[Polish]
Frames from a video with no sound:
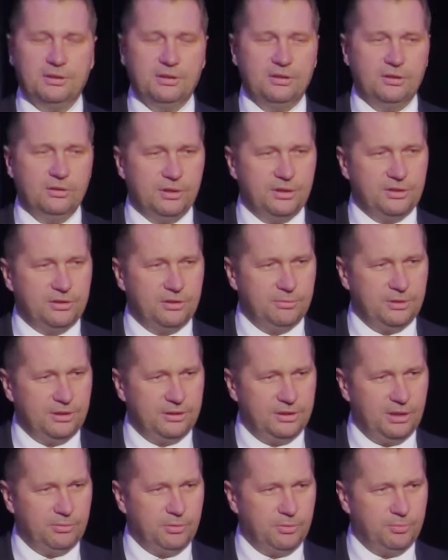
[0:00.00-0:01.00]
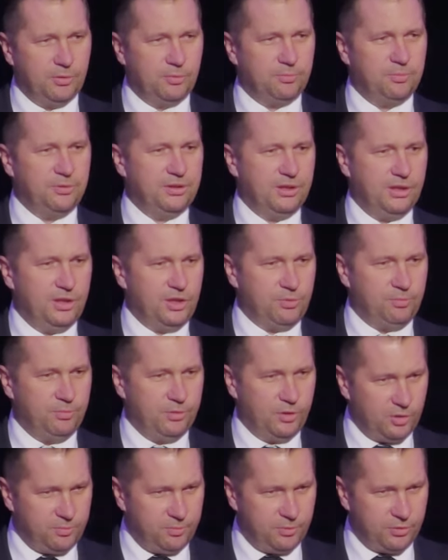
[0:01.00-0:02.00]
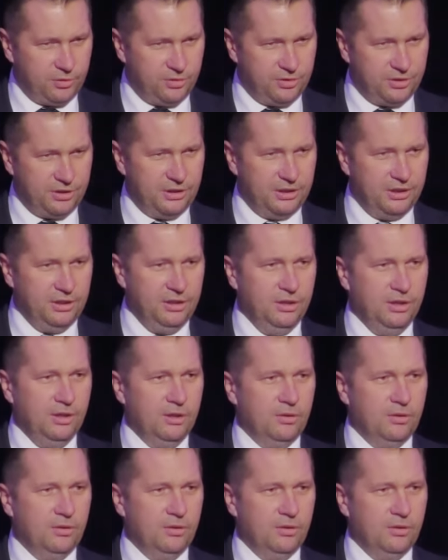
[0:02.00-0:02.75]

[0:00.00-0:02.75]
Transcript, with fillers: kilkunastoma dniami podpisaliśmy rozporządzenie,